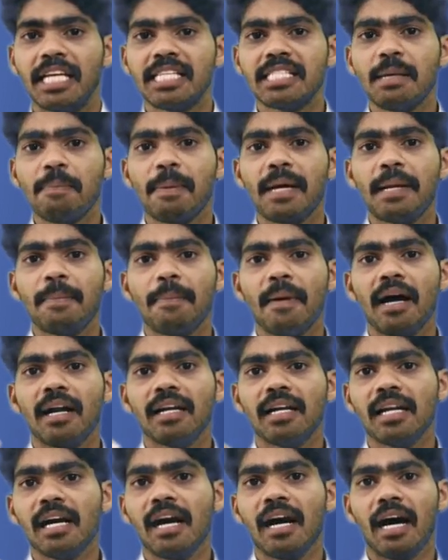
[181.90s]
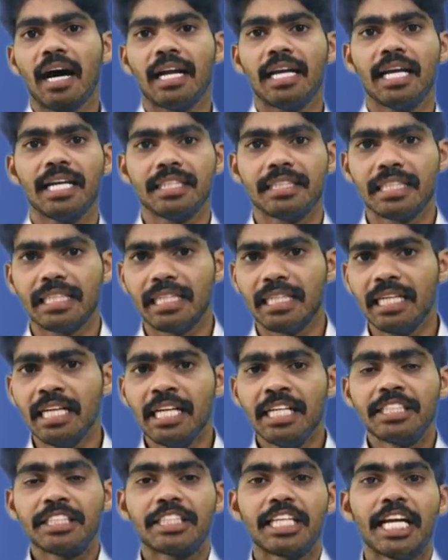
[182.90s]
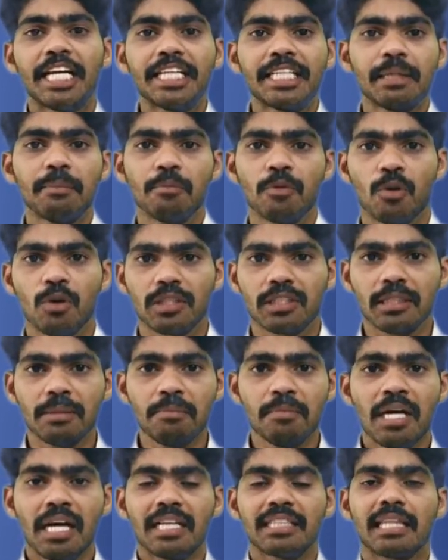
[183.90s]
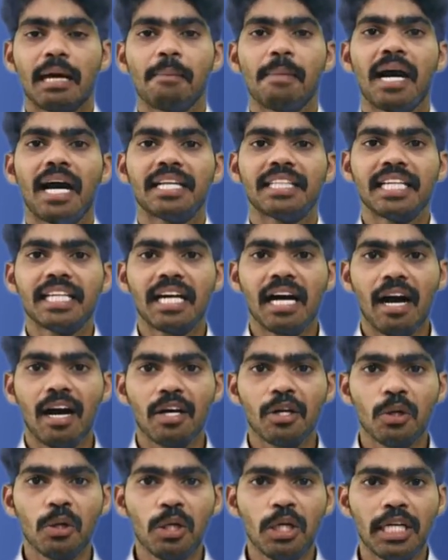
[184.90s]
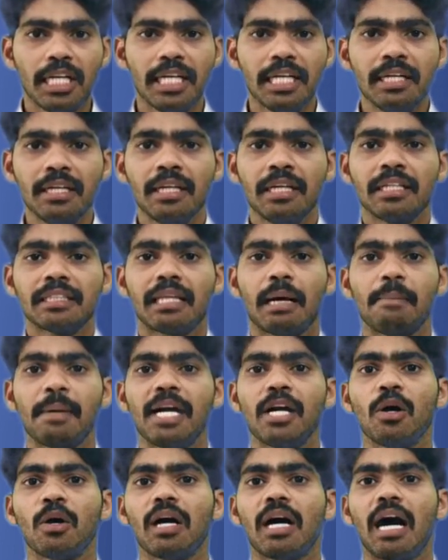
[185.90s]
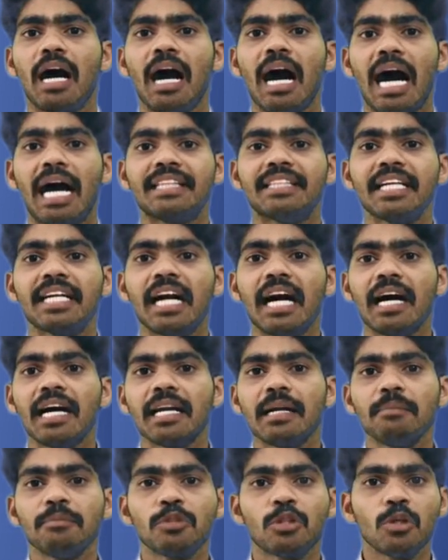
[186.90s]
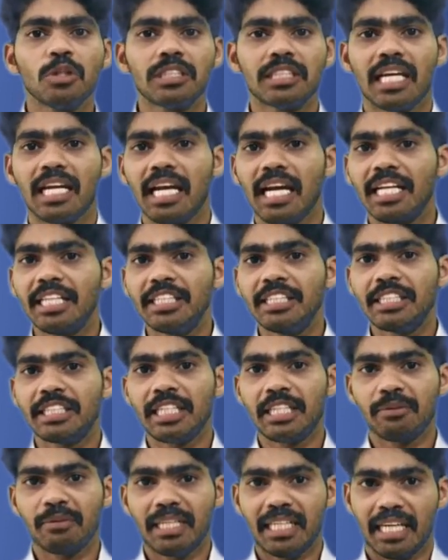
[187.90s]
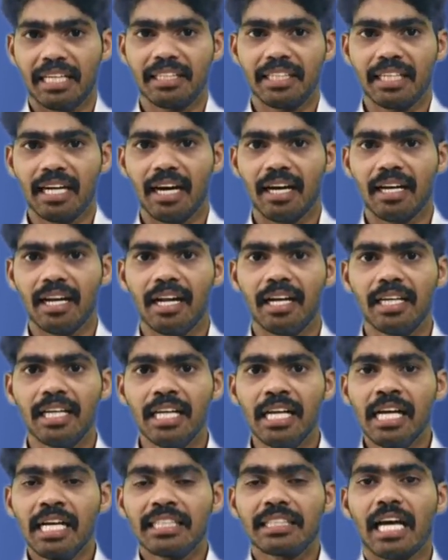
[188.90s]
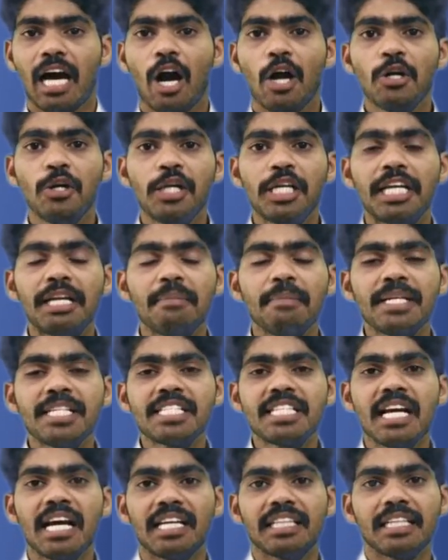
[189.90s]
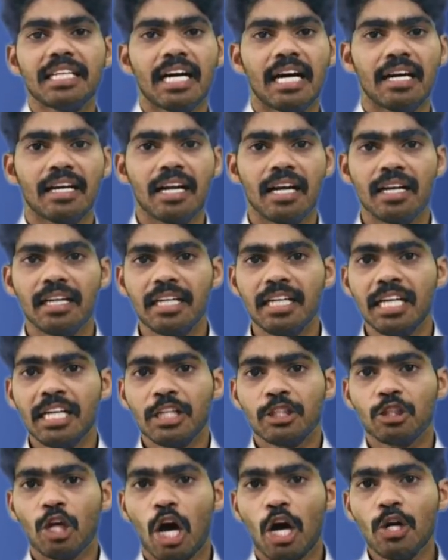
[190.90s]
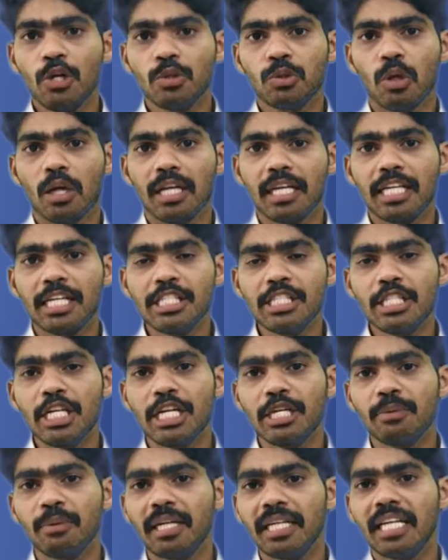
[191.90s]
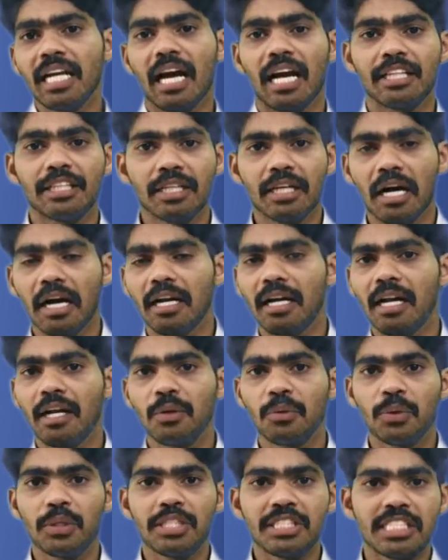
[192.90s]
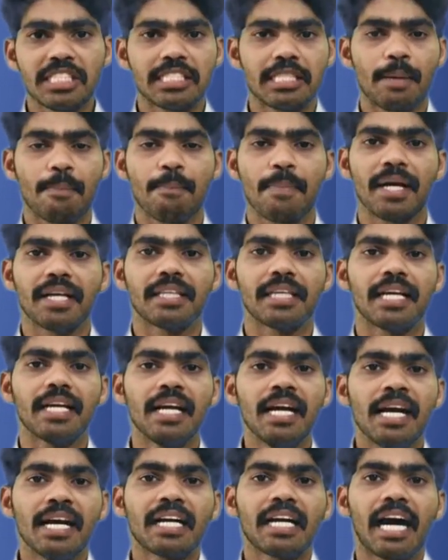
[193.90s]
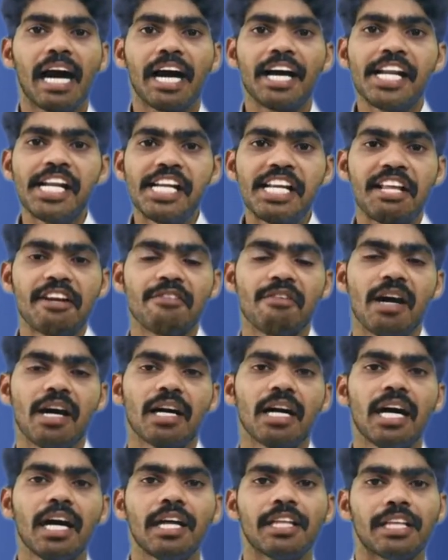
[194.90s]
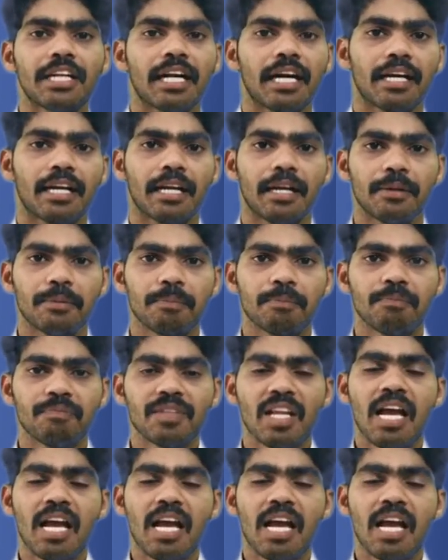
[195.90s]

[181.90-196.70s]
దేశ పరిపాలన అనేది చేయటం కోసం తమ అధికారుల్ని తమ యొక్క అధికారంతో చెలాయించేటువంటి అధికారాల్ని తాను నియమించే అధికారాల్ని తాను తొలగించేటువంటి అధికారాల గురించి చెప్పేదే కార్యనిర్వాహక అధికారాలు